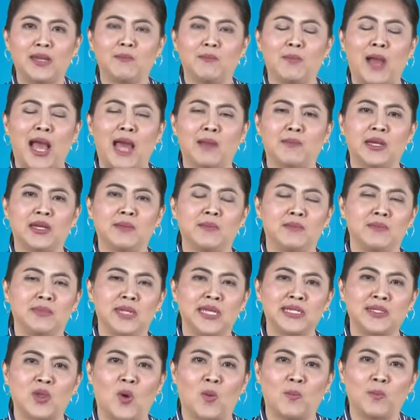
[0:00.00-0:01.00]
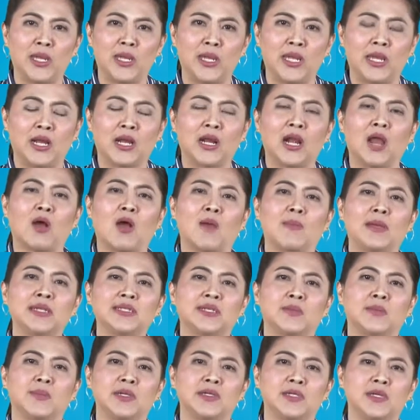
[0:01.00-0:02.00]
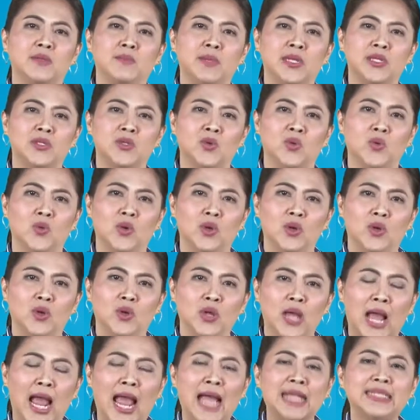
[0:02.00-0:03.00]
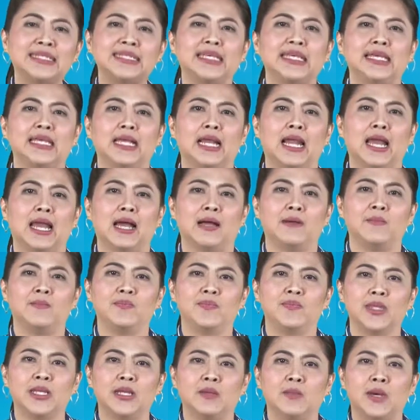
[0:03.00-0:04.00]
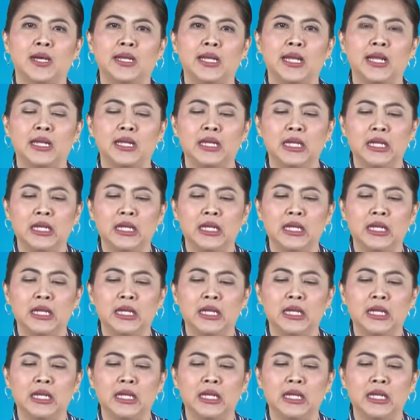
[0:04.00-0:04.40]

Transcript: ผ่านมาได้ 2 ปี เรากำลังจะเผชิญไปสู่ 5G อีกละ เพราะนั้น